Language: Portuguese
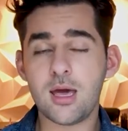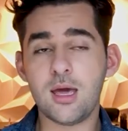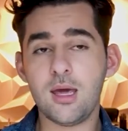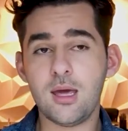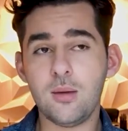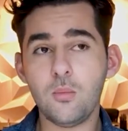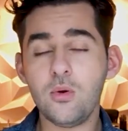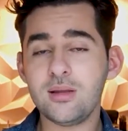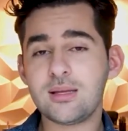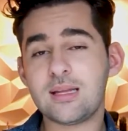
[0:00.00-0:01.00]
e
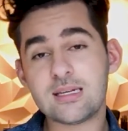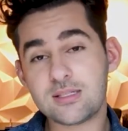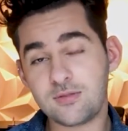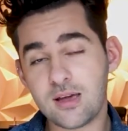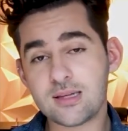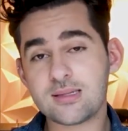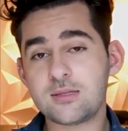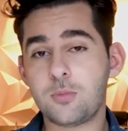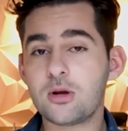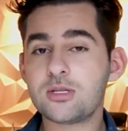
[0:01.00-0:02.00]
muitas das
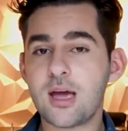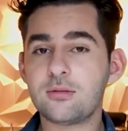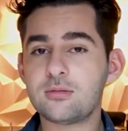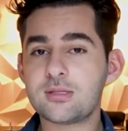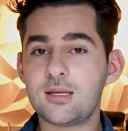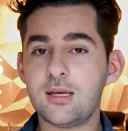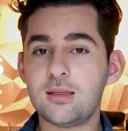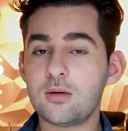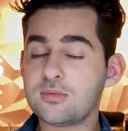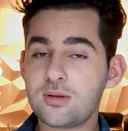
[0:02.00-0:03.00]
vezes projetos que
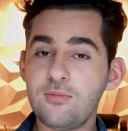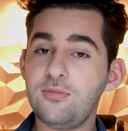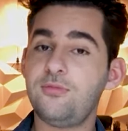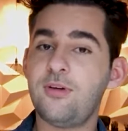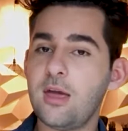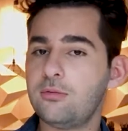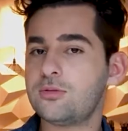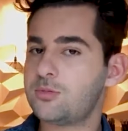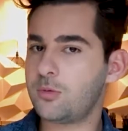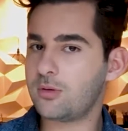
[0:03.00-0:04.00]
não são
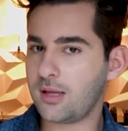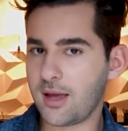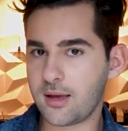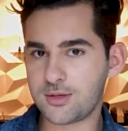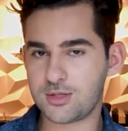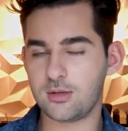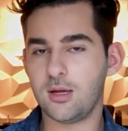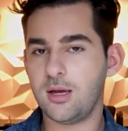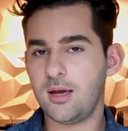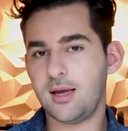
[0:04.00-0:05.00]
feitos para o cliente,
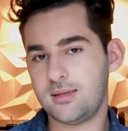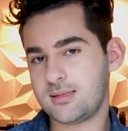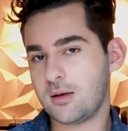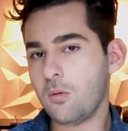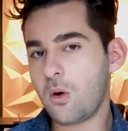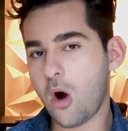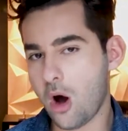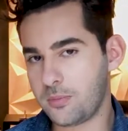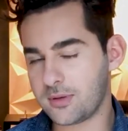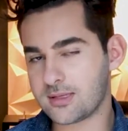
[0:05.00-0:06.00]
eles são
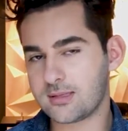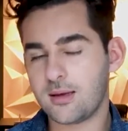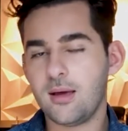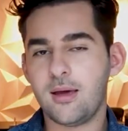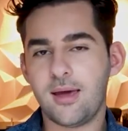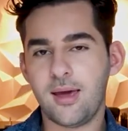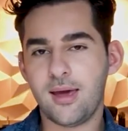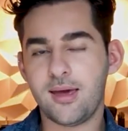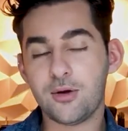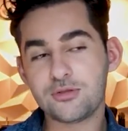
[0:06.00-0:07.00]
cópias.
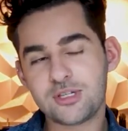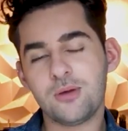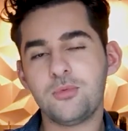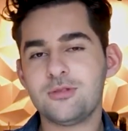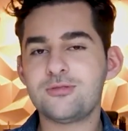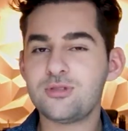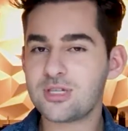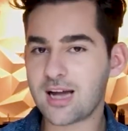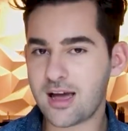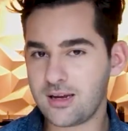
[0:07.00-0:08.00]
É, eu chamo isso de
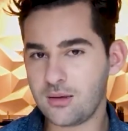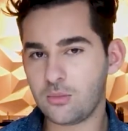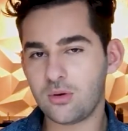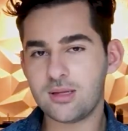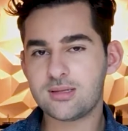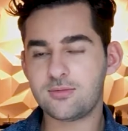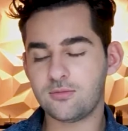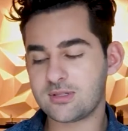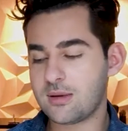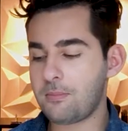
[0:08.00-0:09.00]
carimbo. Eles,
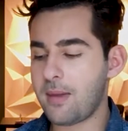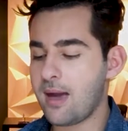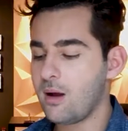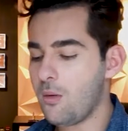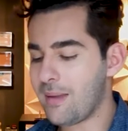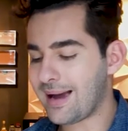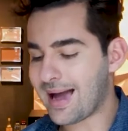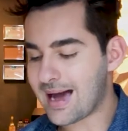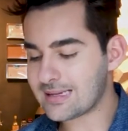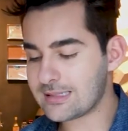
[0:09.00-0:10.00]
você pega uma
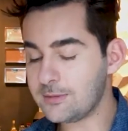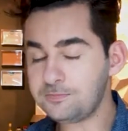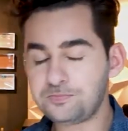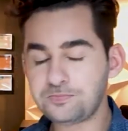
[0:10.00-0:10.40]
casa,